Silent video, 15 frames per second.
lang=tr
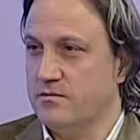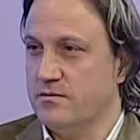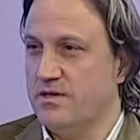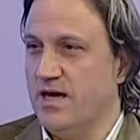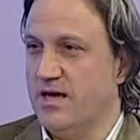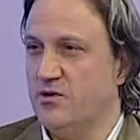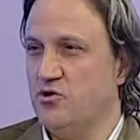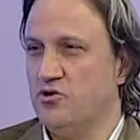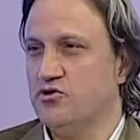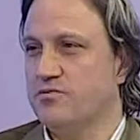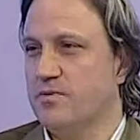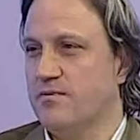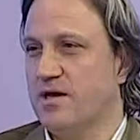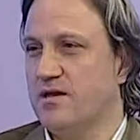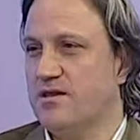Yani 100
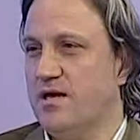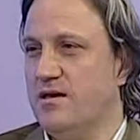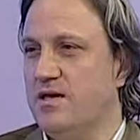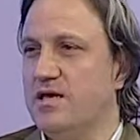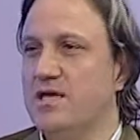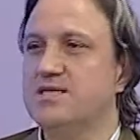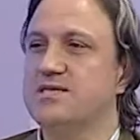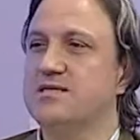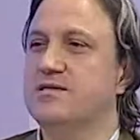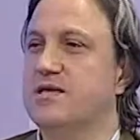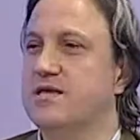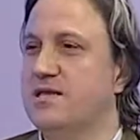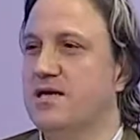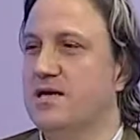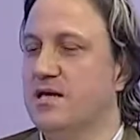bebekten
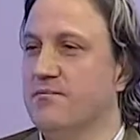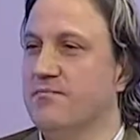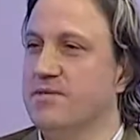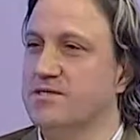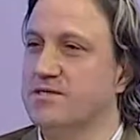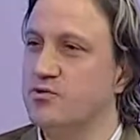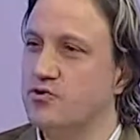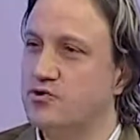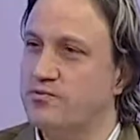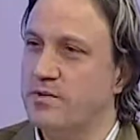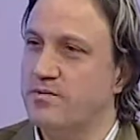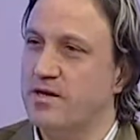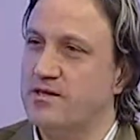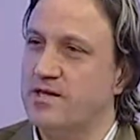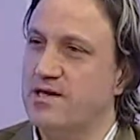ikisinde diyelim biz. 100
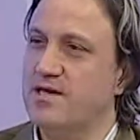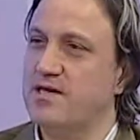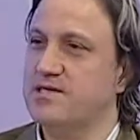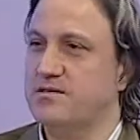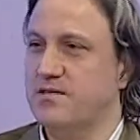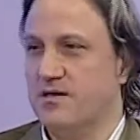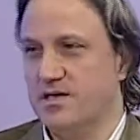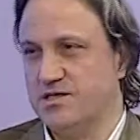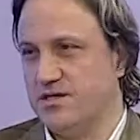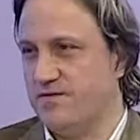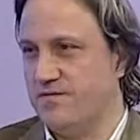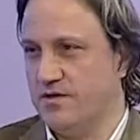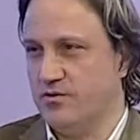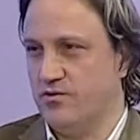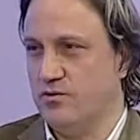bebekten ikisinde kasık
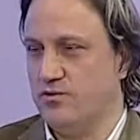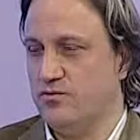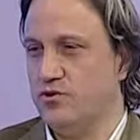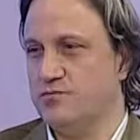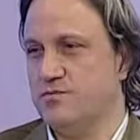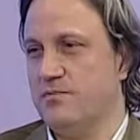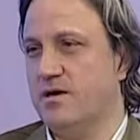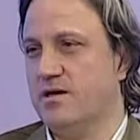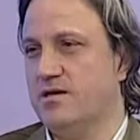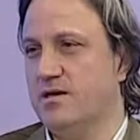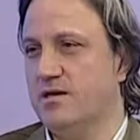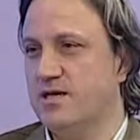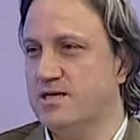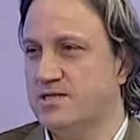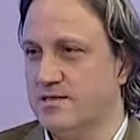fıtığı olur, 100 bebekten
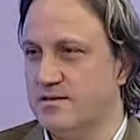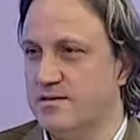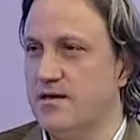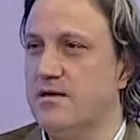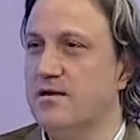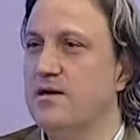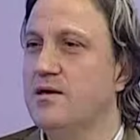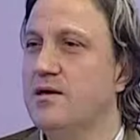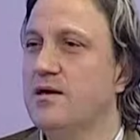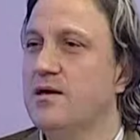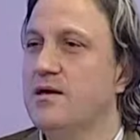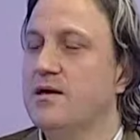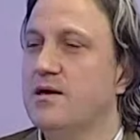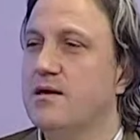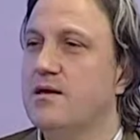ikisinde
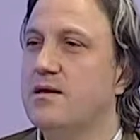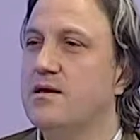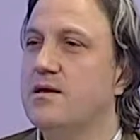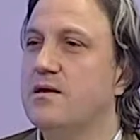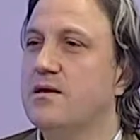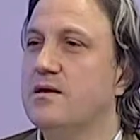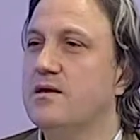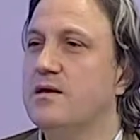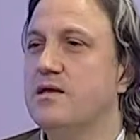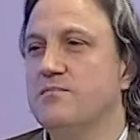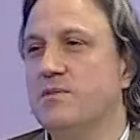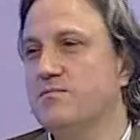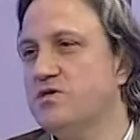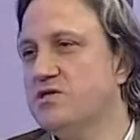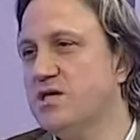e,
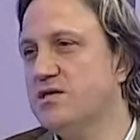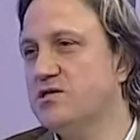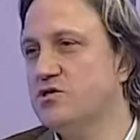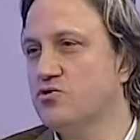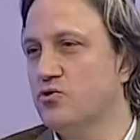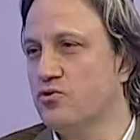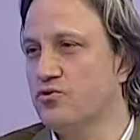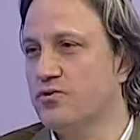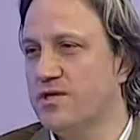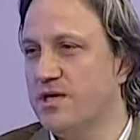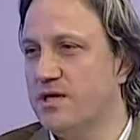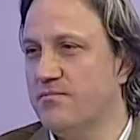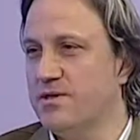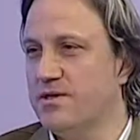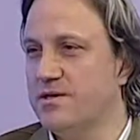inmemiş tesis olur
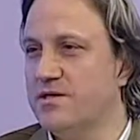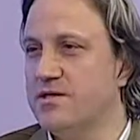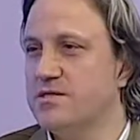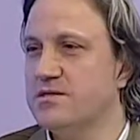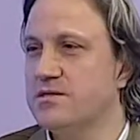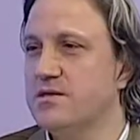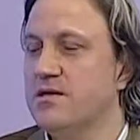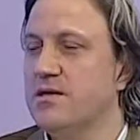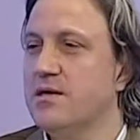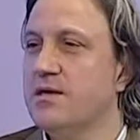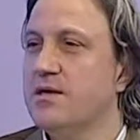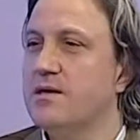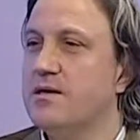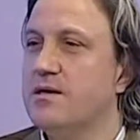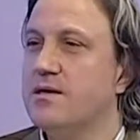diyebiliriz.
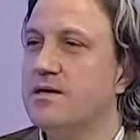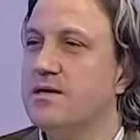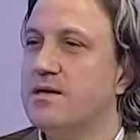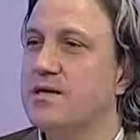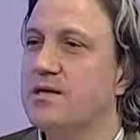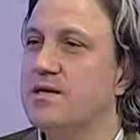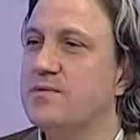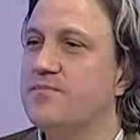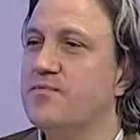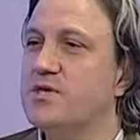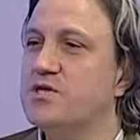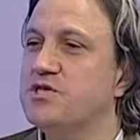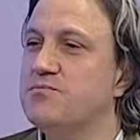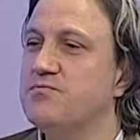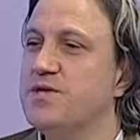E,
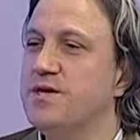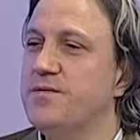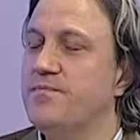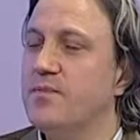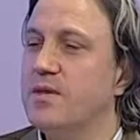şimdi